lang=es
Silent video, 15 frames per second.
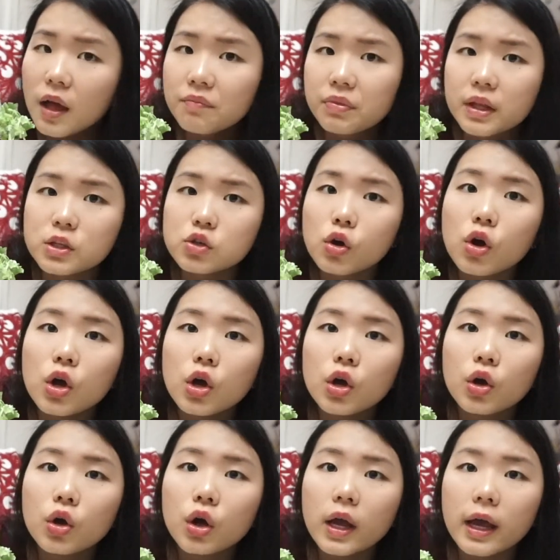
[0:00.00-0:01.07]
De hecho,
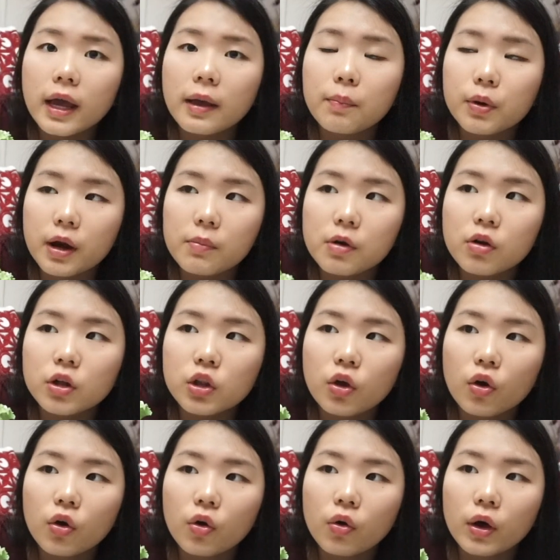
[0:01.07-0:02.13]
eh, por ejemplo,
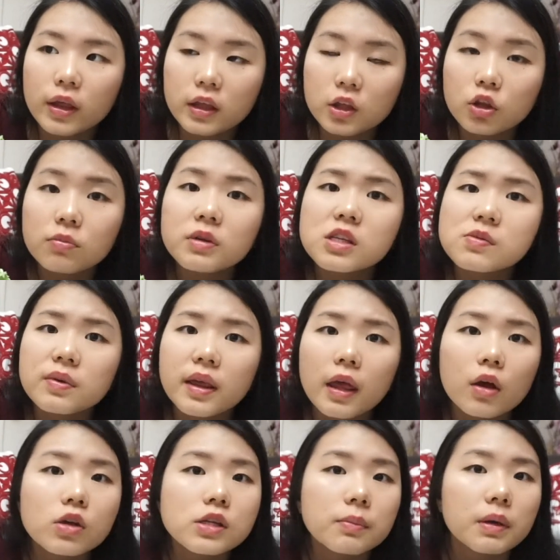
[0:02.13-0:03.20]
cuando edito mis
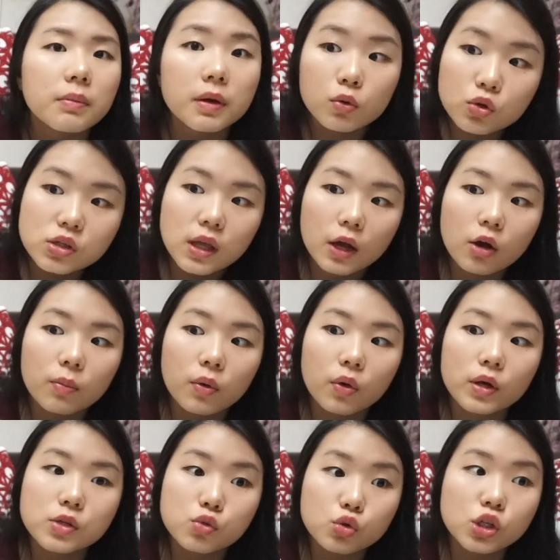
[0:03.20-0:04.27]
videos, a mí me gusta como
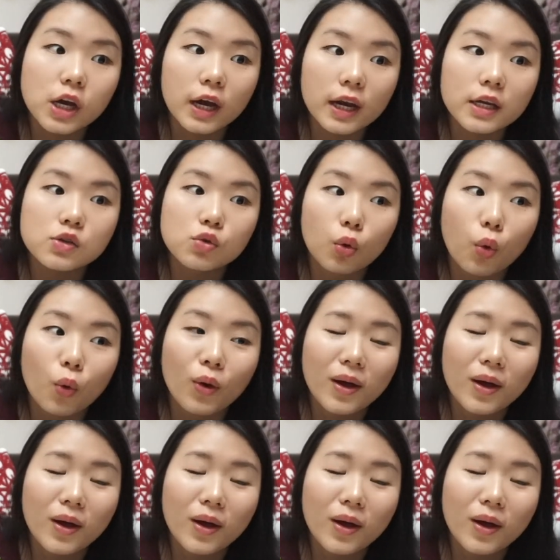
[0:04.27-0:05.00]
escuchar eso,